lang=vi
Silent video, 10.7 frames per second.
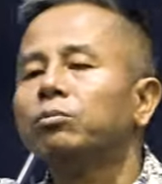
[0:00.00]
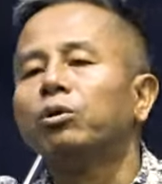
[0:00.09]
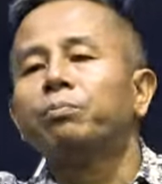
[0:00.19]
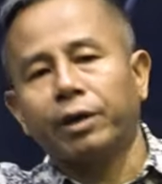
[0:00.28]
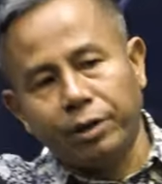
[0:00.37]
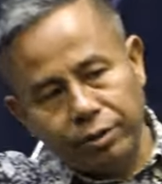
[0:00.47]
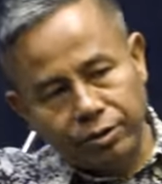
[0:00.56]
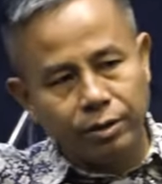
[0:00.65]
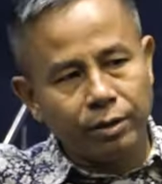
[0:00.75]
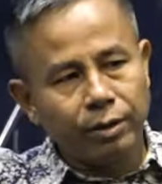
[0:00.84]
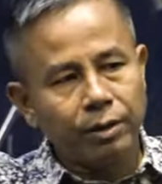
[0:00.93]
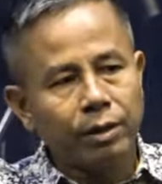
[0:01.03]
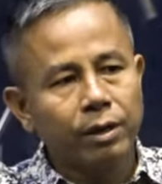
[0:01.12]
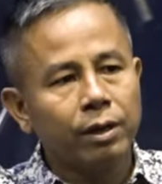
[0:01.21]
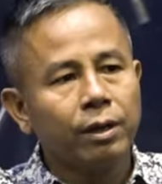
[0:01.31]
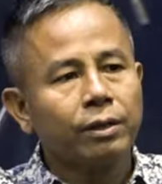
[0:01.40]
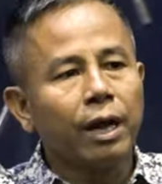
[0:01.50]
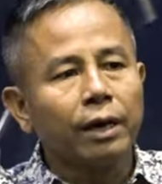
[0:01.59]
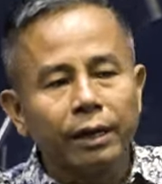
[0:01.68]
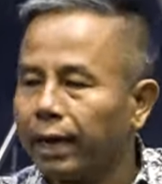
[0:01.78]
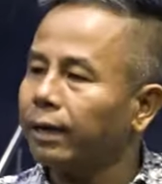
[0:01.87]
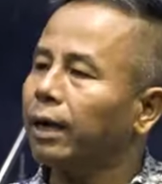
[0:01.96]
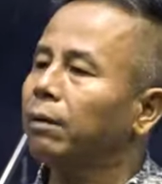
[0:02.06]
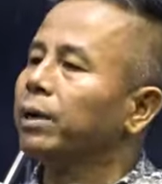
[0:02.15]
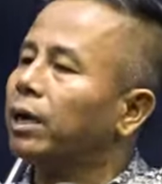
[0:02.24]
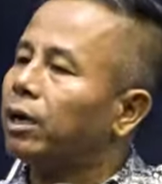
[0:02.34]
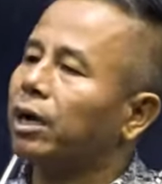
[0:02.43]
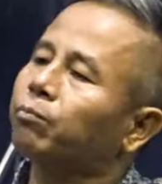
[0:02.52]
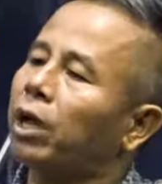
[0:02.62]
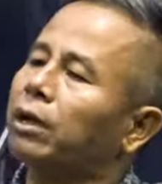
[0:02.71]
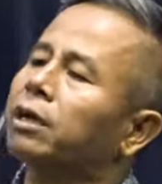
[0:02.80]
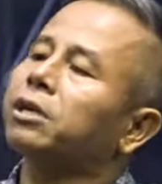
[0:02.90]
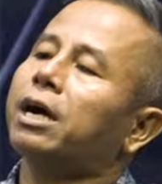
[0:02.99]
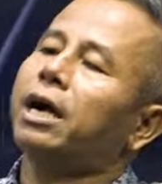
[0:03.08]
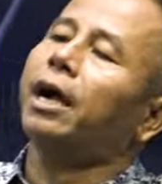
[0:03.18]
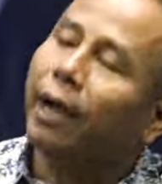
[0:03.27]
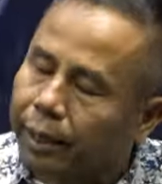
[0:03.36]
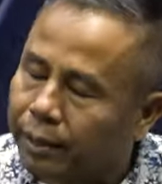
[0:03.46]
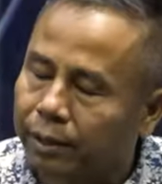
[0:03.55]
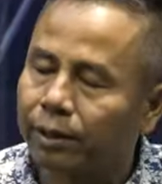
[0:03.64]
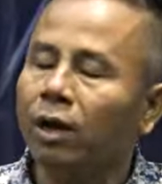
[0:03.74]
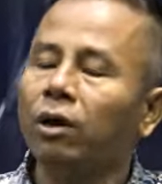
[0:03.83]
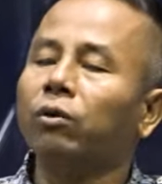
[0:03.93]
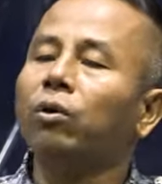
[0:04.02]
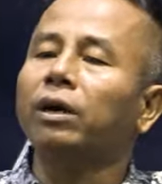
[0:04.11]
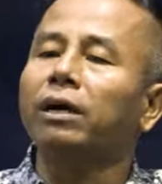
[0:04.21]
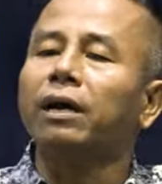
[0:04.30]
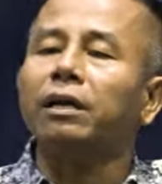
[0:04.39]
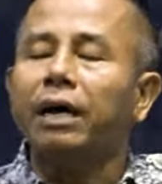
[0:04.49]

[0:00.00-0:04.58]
cho môi bà kì Thà nét đại miên ở rõm thà nơi tờ anh Rùa nơi nơi